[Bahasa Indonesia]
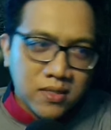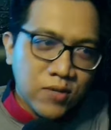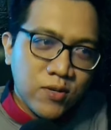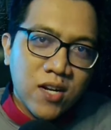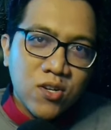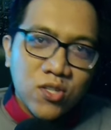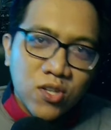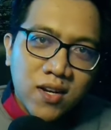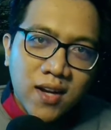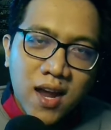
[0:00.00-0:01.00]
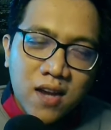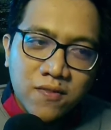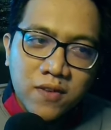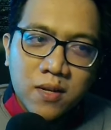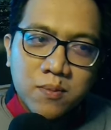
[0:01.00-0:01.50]
udah nonton kan
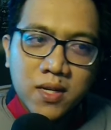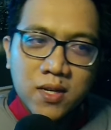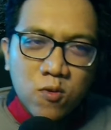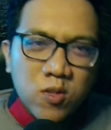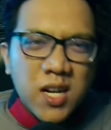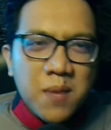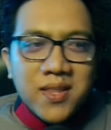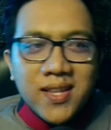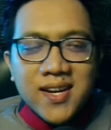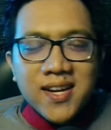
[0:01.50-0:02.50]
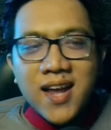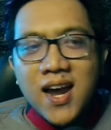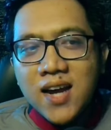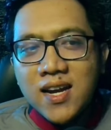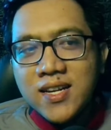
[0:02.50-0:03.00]
film dari Ultraman Trigger yang
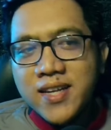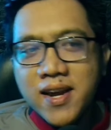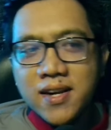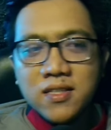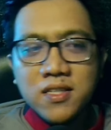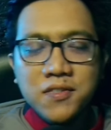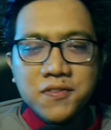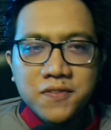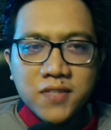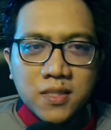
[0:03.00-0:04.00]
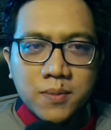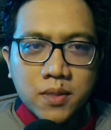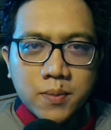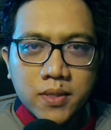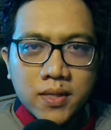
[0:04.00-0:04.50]
ada di RTV
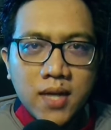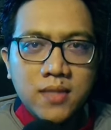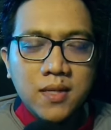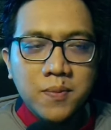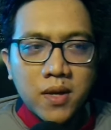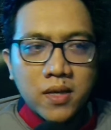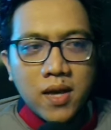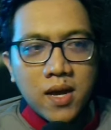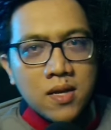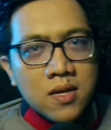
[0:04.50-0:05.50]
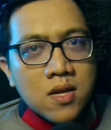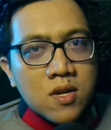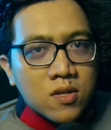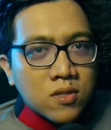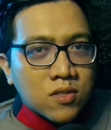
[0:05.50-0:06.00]
teman-teman ya Tadi pagi ya
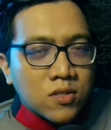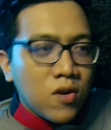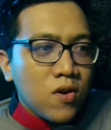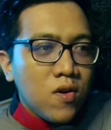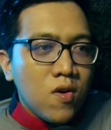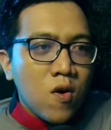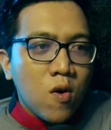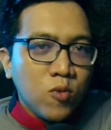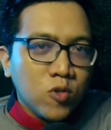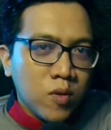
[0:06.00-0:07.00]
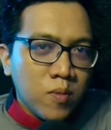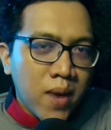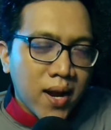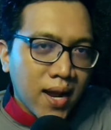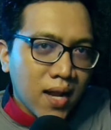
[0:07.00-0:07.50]
So, Omuzo
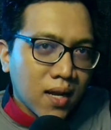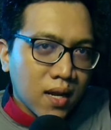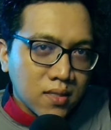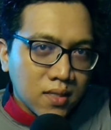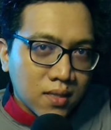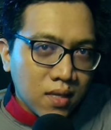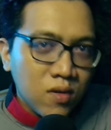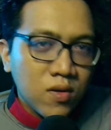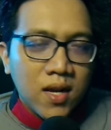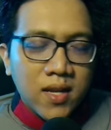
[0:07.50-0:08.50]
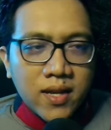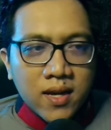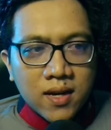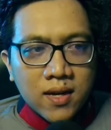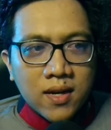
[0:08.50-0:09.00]
bakal kasih tahu
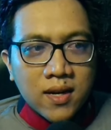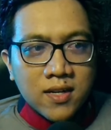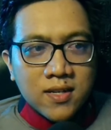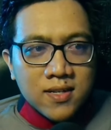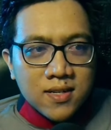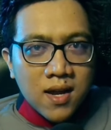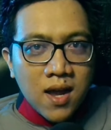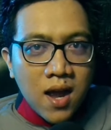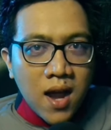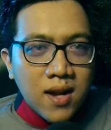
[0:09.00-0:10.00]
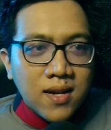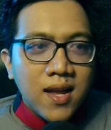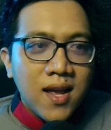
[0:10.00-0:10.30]
kalian harga